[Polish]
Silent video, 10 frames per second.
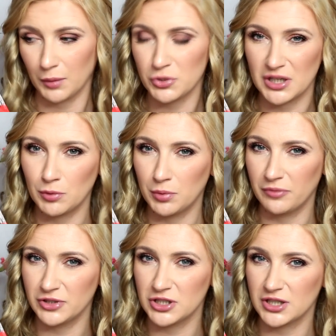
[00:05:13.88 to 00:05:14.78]
można by
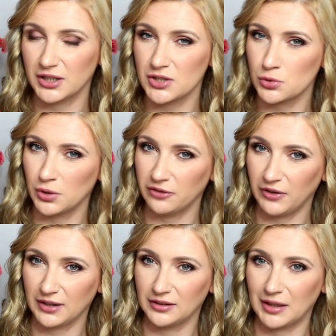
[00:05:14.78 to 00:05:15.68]
powiedzieć, że takie suche
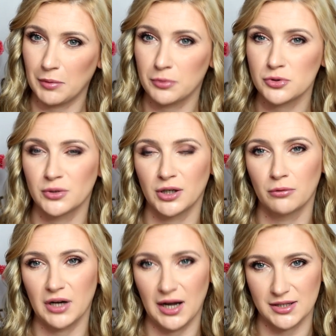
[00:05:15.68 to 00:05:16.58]
fakty, albo po prostu
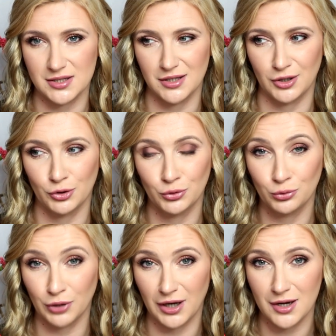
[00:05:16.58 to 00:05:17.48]
taką relację,
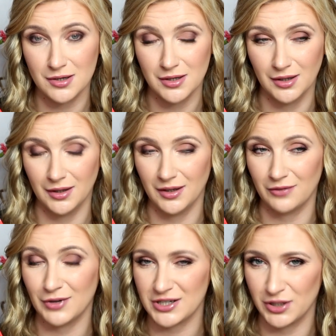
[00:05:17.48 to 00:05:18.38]
która
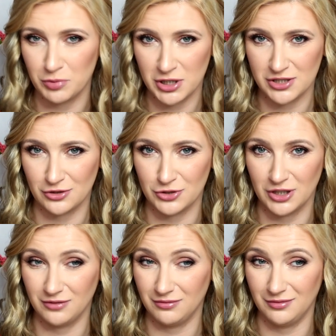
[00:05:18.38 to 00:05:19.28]
właśnie przez to, że
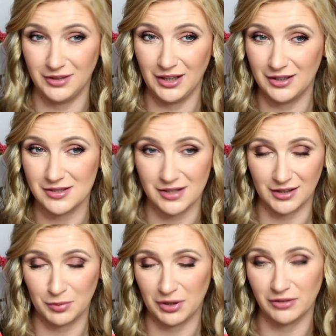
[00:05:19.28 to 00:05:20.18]
nie jest tak
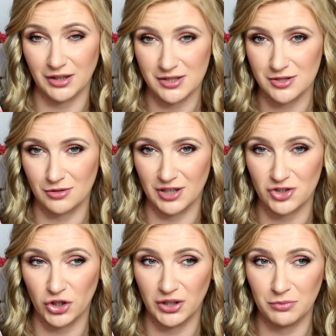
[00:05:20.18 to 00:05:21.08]
naprawdę nasycona
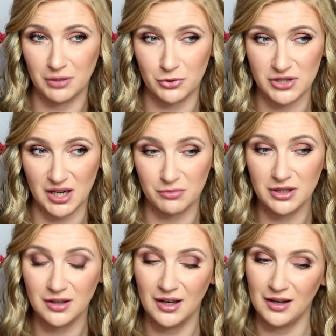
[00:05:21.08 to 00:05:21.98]
żadnymi
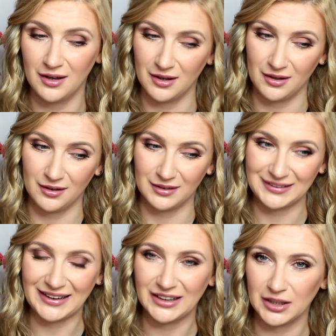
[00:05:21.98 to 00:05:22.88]
emocjami,
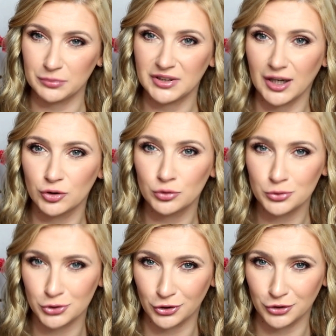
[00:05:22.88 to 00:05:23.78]
daje nam tak
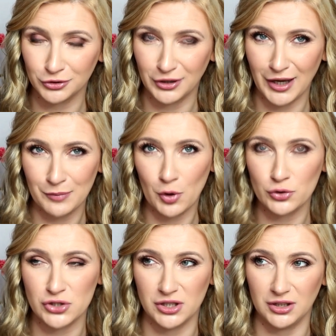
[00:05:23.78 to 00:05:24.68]
dużo
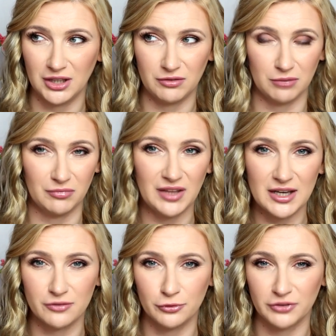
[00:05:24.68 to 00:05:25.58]
emocji, nie wiem,
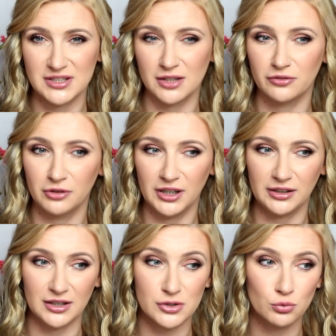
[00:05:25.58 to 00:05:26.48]
nerwów,
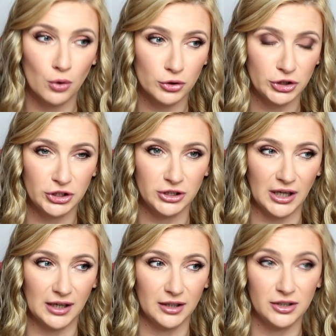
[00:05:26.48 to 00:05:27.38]
niezadowolenia, złości,
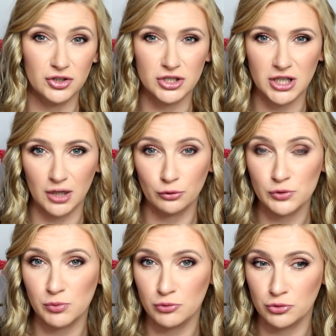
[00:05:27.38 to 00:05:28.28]
ale i żalu,
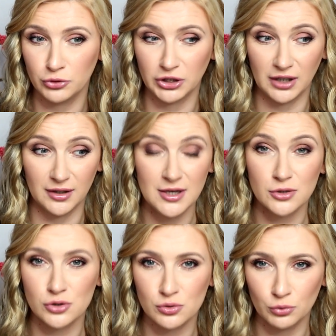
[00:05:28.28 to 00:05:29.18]
współczucia,
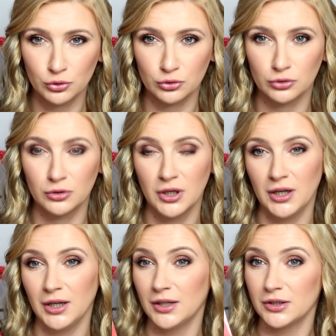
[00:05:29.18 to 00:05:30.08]
smutku,
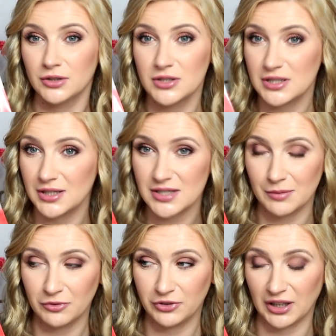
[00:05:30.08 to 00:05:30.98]
to jest
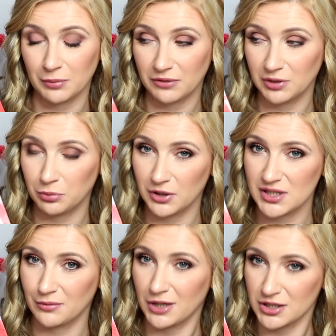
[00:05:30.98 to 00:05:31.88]
niesamowite, naprawdę
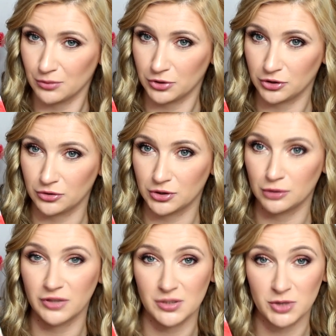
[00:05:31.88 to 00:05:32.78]
polecam każdemu tę książkę.
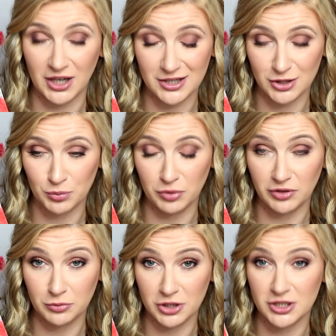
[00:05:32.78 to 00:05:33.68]
Uważam, że każdy ją
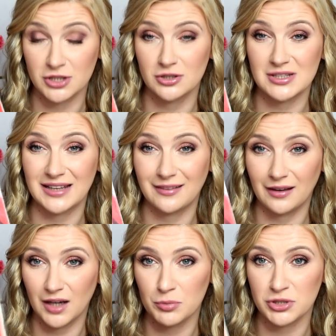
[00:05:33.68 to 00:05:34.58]
powinien przeczytać. To jest
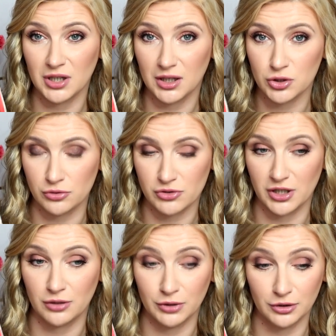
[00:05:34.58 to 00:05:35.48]
najlepsza książka,
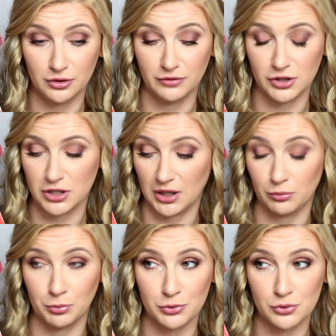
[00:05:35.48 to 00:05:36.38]
jaką kiedykolwiek czytałam.
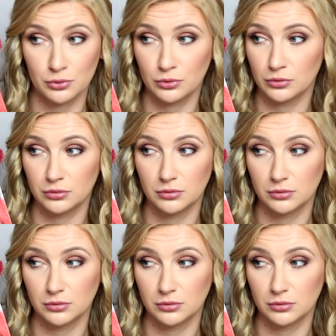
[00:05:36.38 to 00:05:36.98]
Po prostu